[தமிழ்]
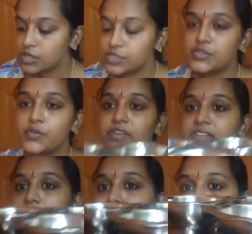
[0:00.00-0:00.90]
ஸோ
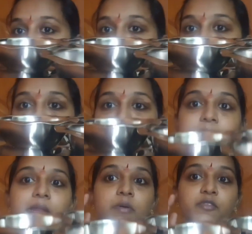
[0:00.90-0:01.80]
இந்த பிளேட்டு இப்போ
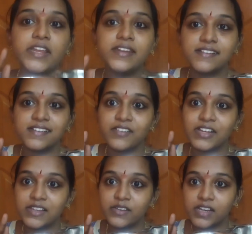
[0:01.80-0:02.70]
நம்ம வீட்டுக்கு
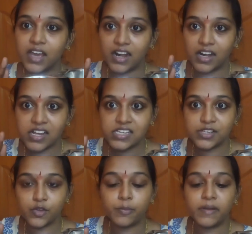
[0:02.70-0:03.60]
வந்து அழகாக
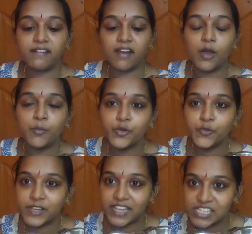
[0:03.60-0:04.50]
சர்வ் பண்ணலாம் மூணு
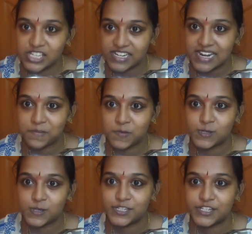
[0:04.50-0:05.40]
வகையான சட்னி நம்ம
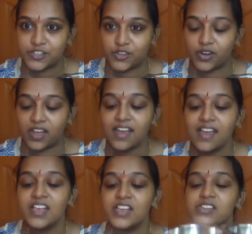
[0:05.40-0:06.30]
செஞ்சுருந்தோம்னா
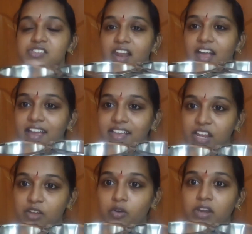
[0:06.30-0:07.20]
ஸோ அழகாக
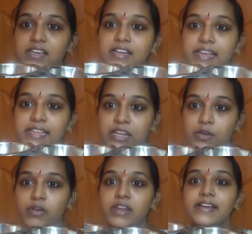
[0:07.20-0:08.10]
இதில் ஒன்று இதில்
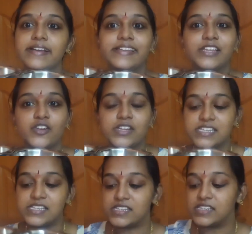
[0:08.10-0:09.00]
ஒன்று இதில் ஒன்று
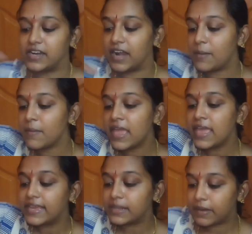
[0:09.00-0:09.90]
செஞ்சுட்டுருக்கலாம்
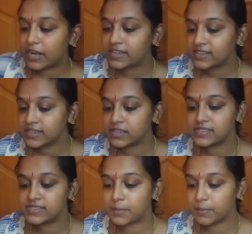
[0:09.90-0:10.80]
இது பாருங்கள்
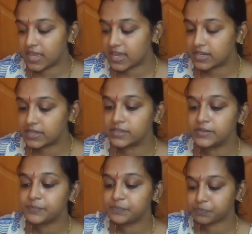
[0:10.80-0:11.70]
செமையாக இருக்குது
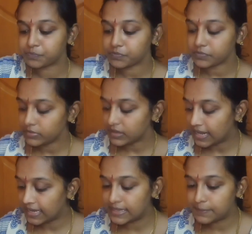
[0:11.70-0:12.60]

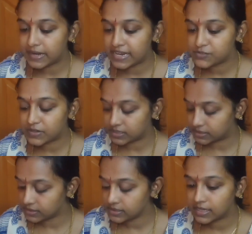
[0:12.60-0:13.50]
இந்த பிளேட் வந்து
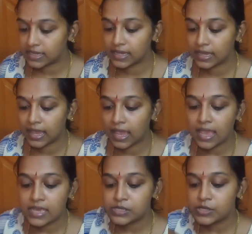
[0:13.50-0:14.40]

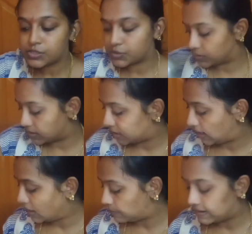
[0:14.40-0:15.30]
ஸோ இதுக்கு
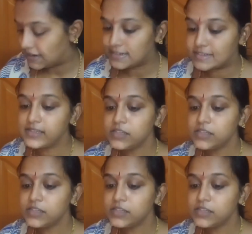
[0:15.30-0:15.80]
கீழே பிளேட்டு